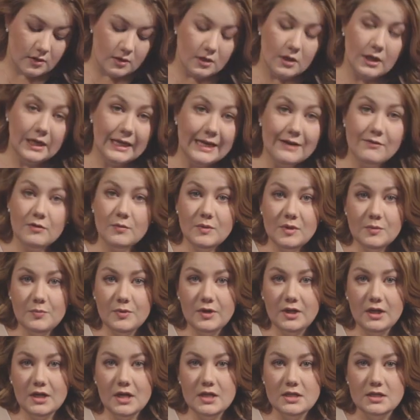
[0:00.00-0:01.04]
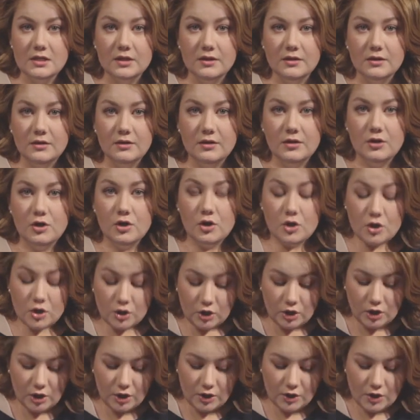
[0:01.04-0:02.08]
Или я вам неприятен?
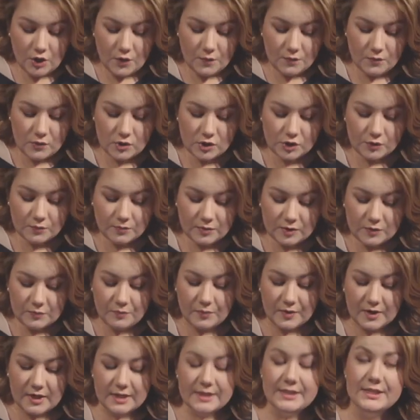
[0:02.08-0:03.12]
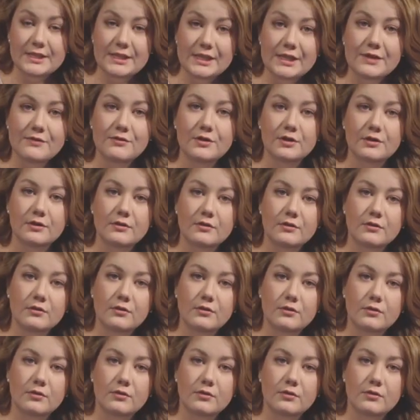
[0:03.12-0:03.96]
Или, может быть, противен?